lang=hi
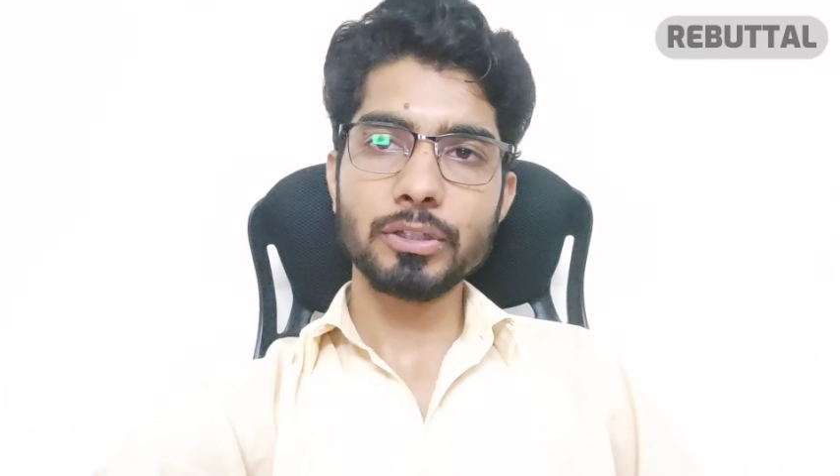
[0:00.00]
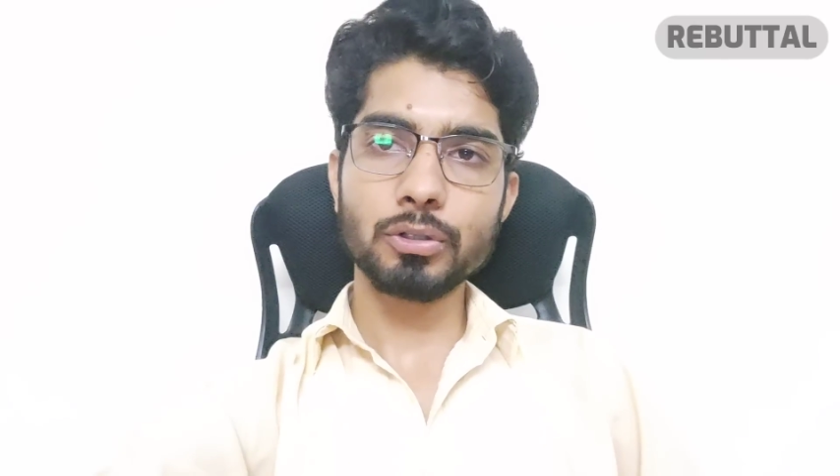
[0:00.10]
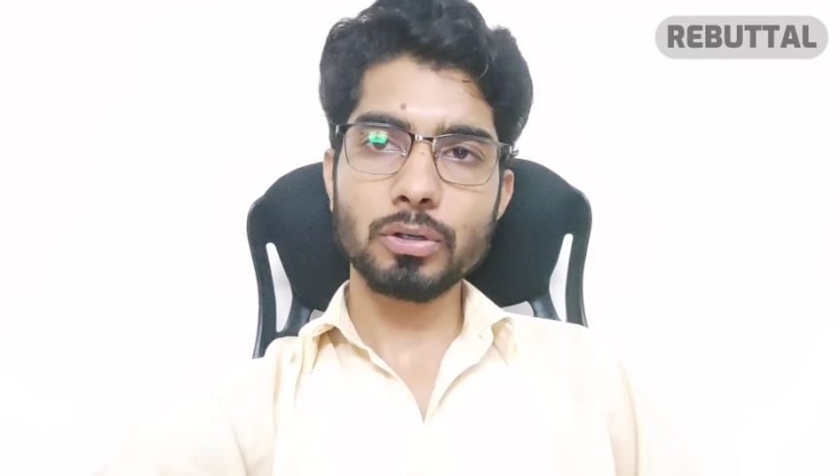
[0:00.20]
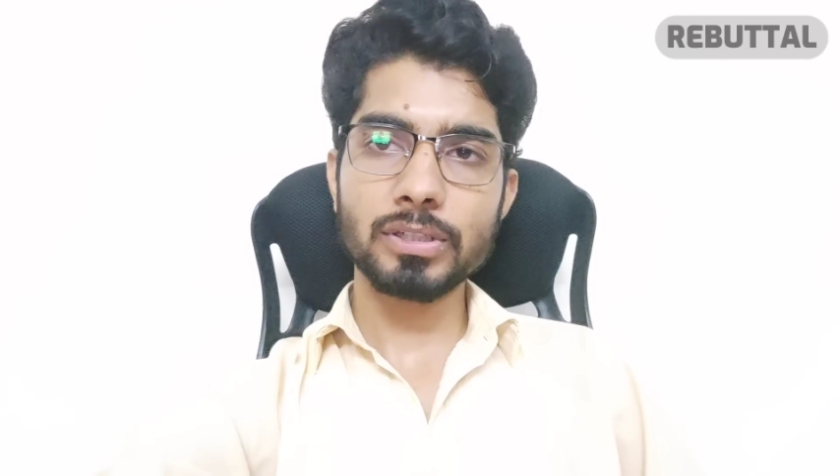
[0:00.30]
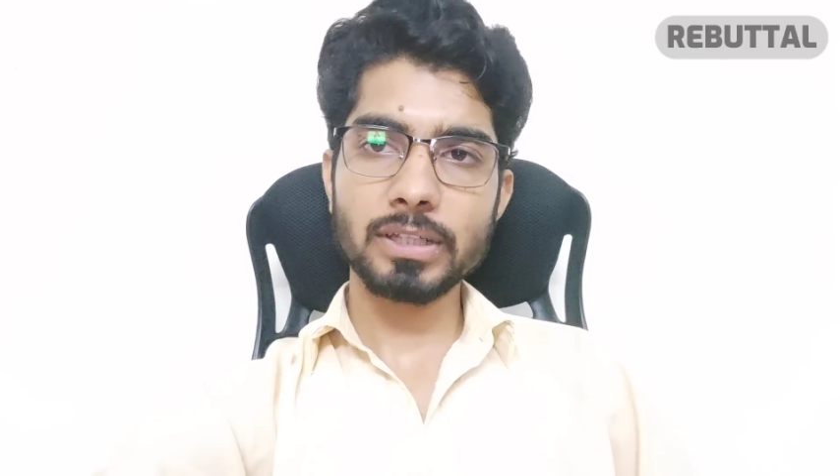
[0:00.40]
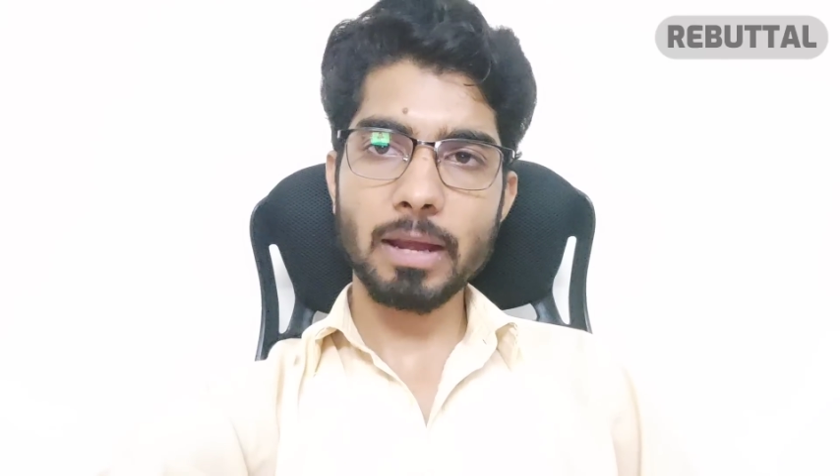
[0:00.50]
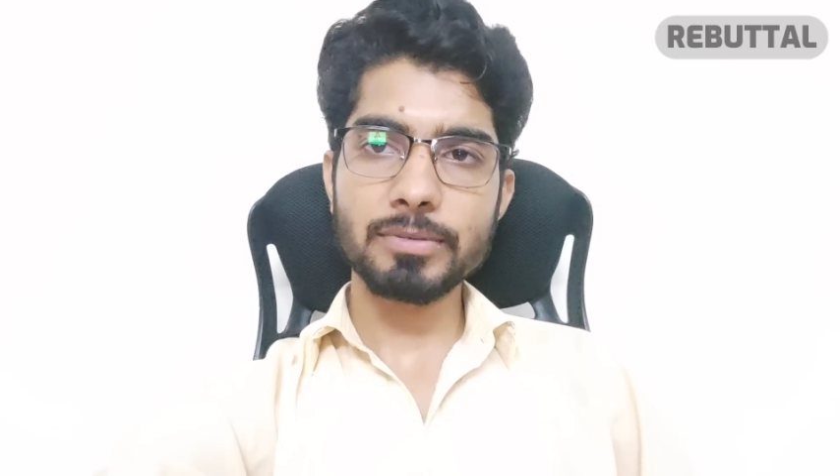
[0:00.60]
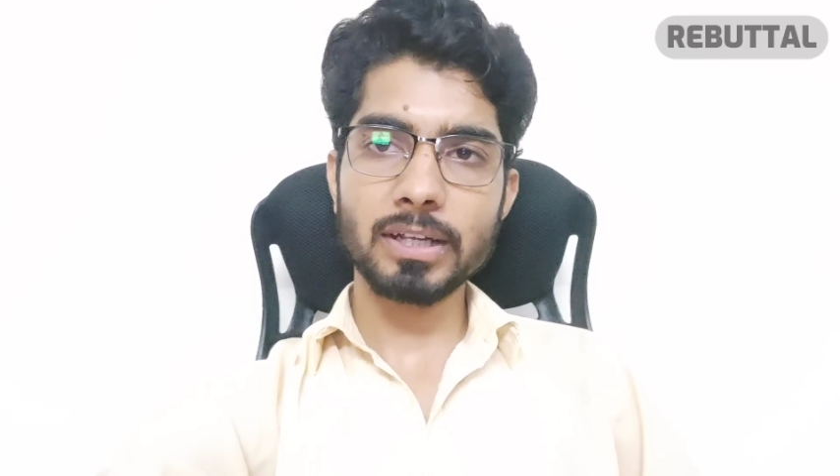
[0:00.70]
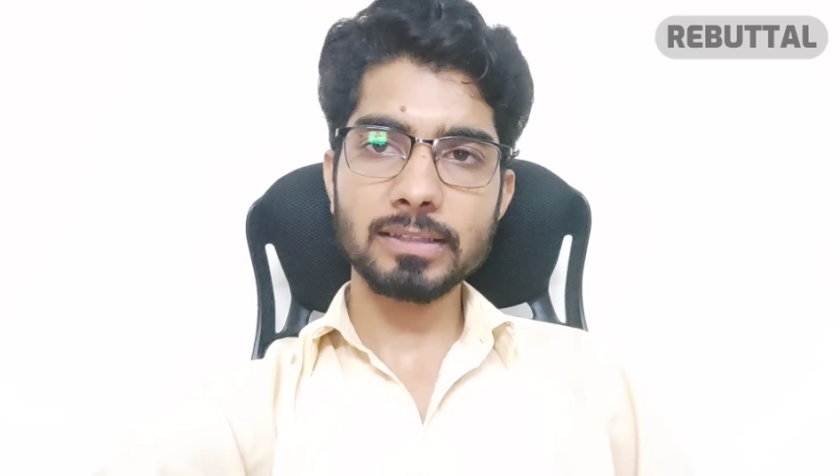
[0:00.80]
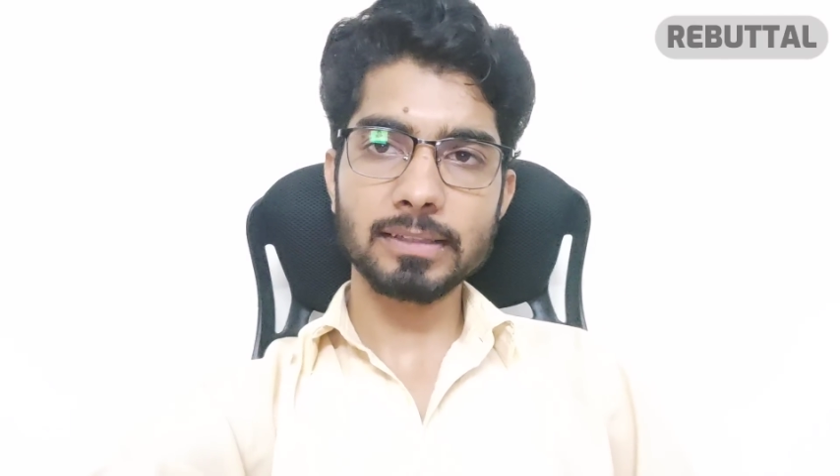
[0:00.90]
जो जिधर
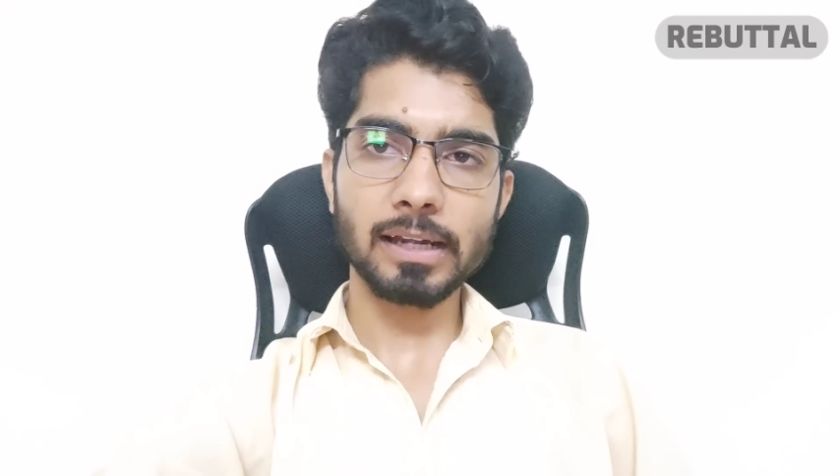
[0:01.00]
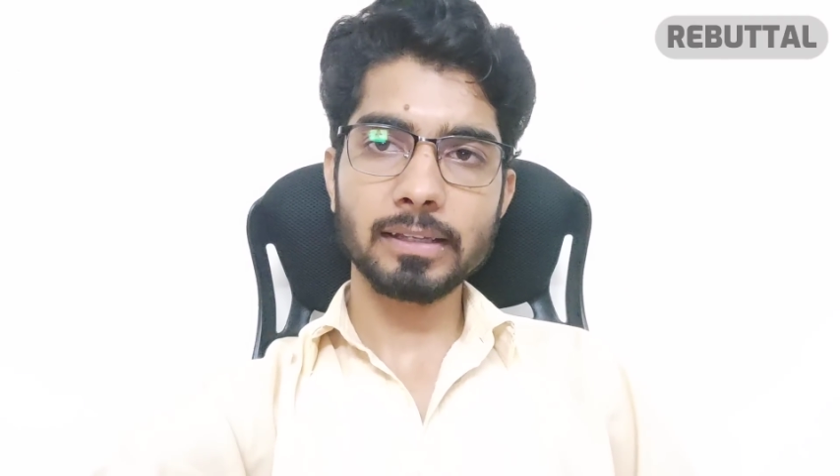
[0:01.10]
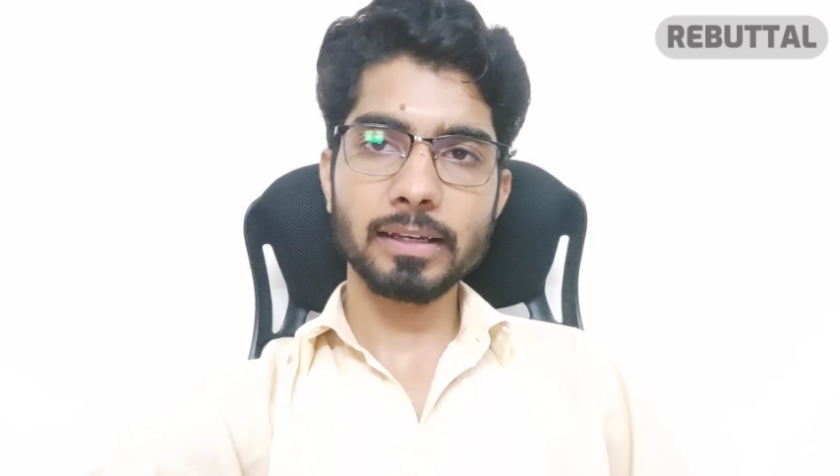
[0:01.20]
आप जगह सेलेक्ट